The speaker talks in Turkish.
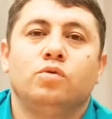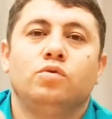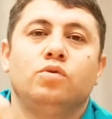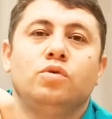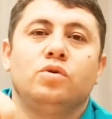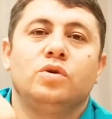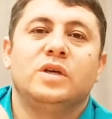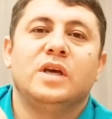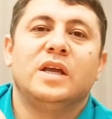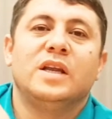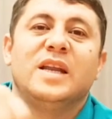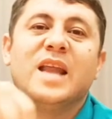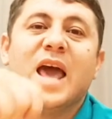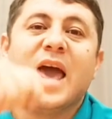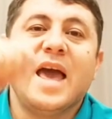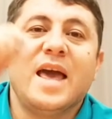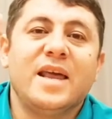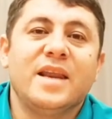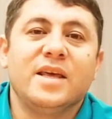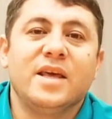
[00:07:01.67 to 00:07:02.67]
Türkiye'nin
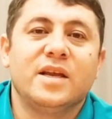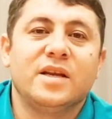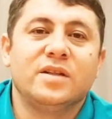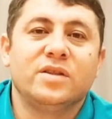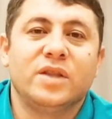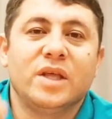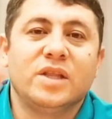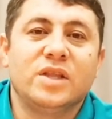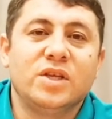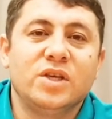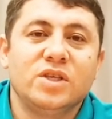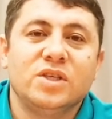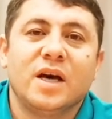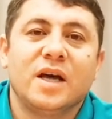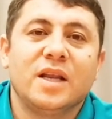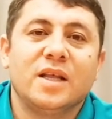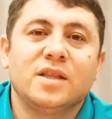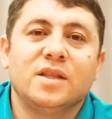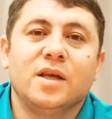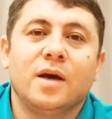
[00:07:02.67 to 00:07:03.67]
her yerinde
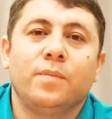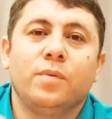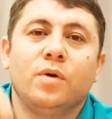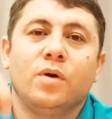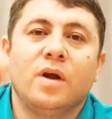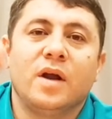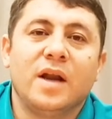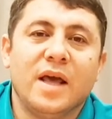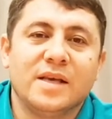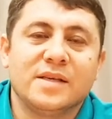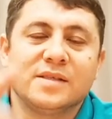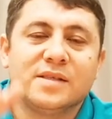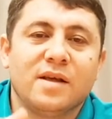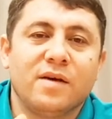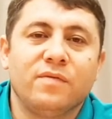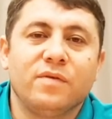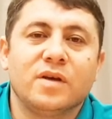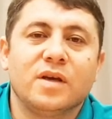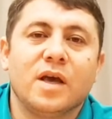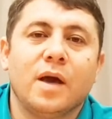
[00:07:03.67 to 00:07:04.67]
ticaret yapıyorlar,
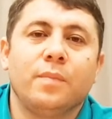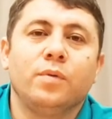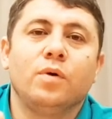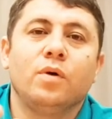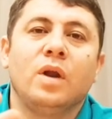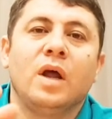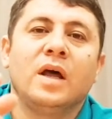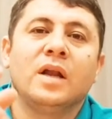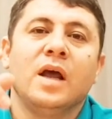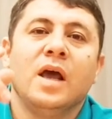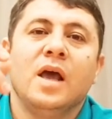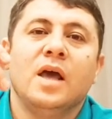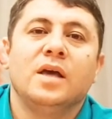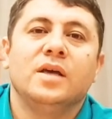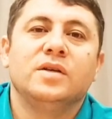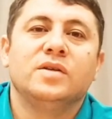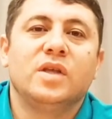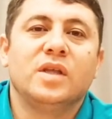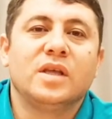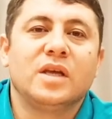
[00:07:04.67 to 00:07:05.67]
esnaflık yapıyorlar,
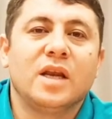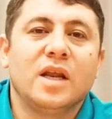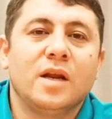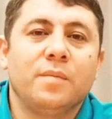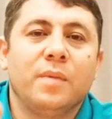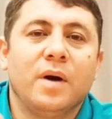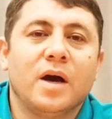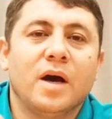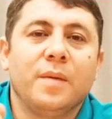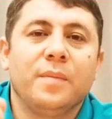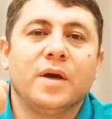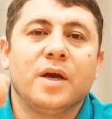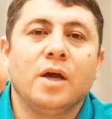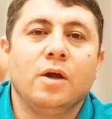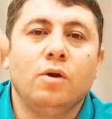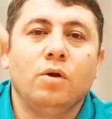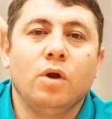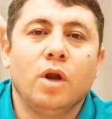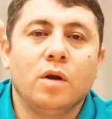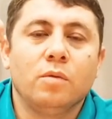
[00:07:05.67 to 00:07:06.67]
istedikleri makama
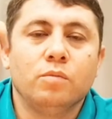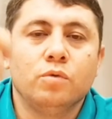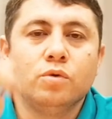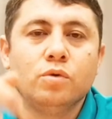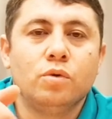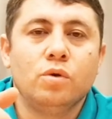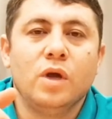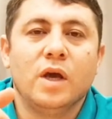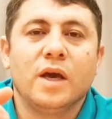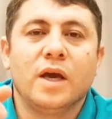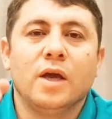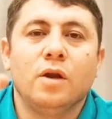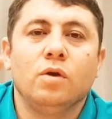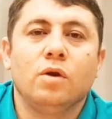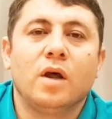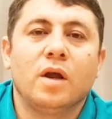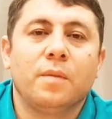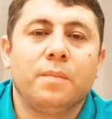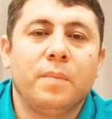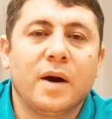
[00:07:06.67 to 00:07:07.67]
geliyorlar, müdürlüğe
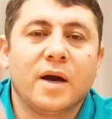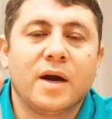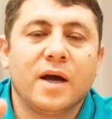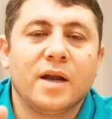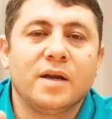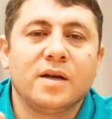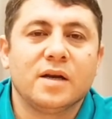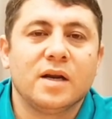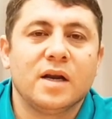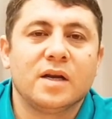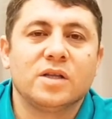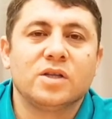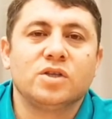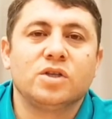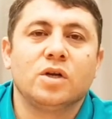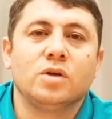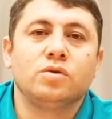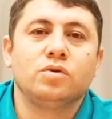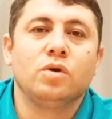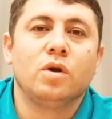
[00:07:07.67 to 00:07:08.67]
geliyorlar, bakanlıklarda
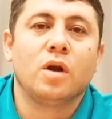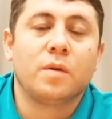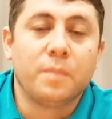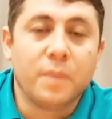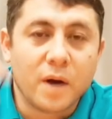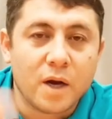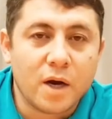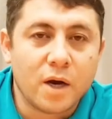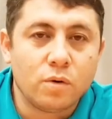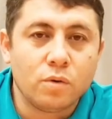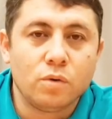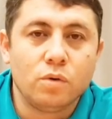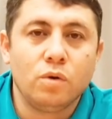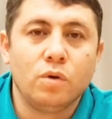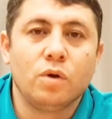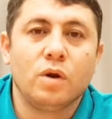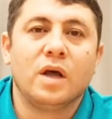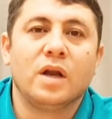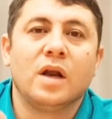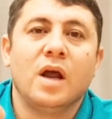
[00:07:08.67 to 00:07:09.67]
çalışıyorlar, bakan
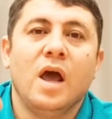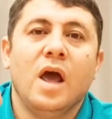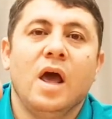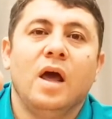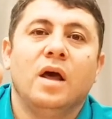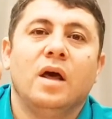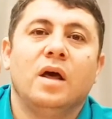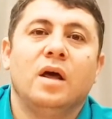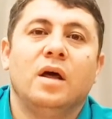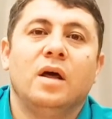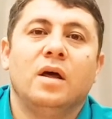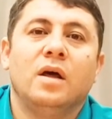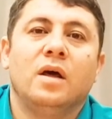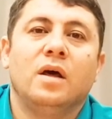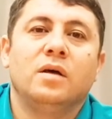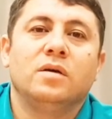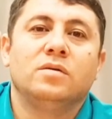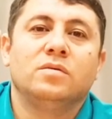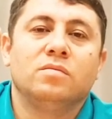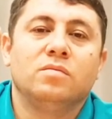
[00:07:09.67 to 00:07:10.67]
oluyorlar,
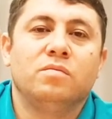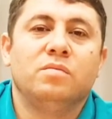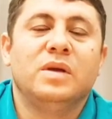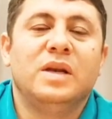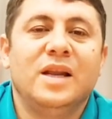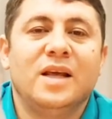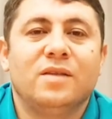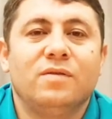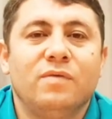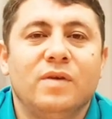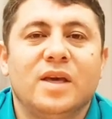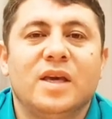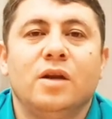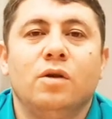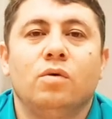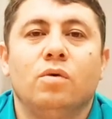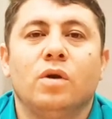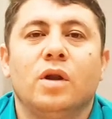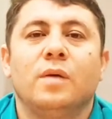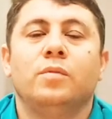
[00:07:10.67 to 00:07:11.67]
e,
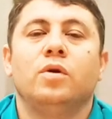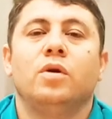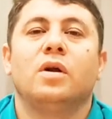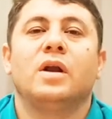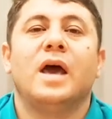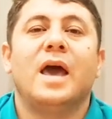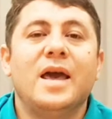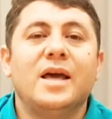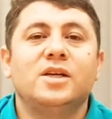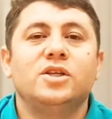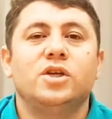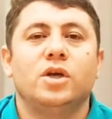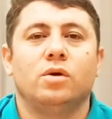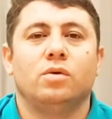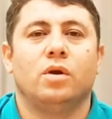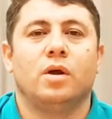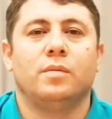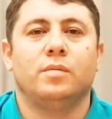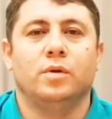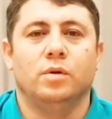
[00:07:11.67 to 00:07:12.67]
milletvekili olabiliyor, her şey
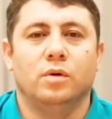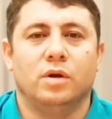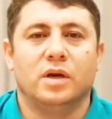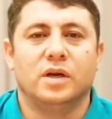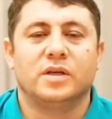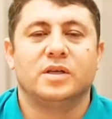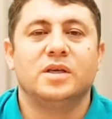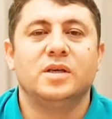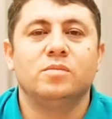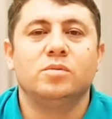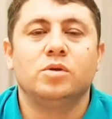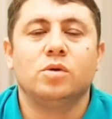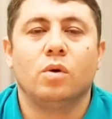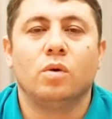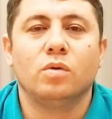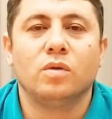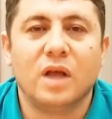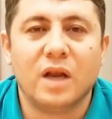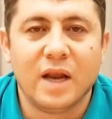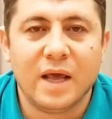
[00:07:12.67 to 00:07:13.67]
olabiliyorlar. Kimse
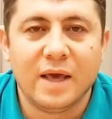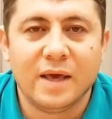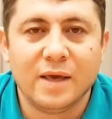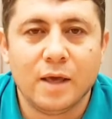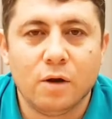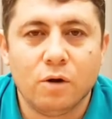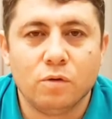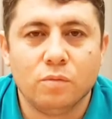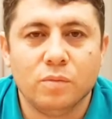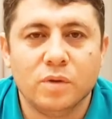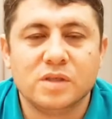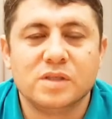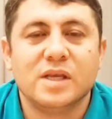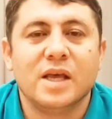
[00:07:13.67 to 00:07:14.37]
onlar engel olmuyor.